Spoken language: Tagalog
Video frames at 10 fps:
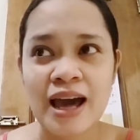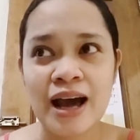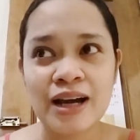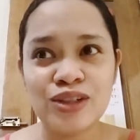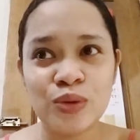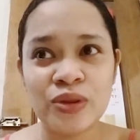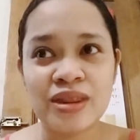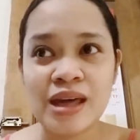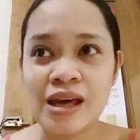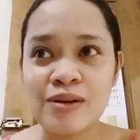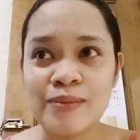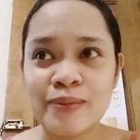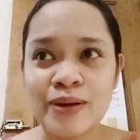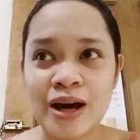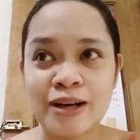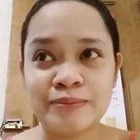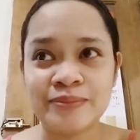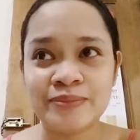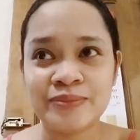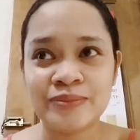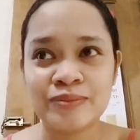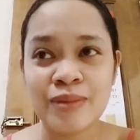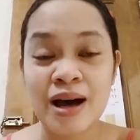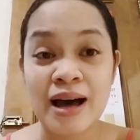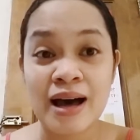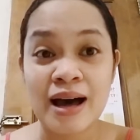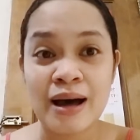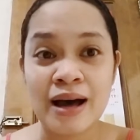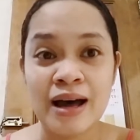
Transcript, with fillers: I don't think um, makaka,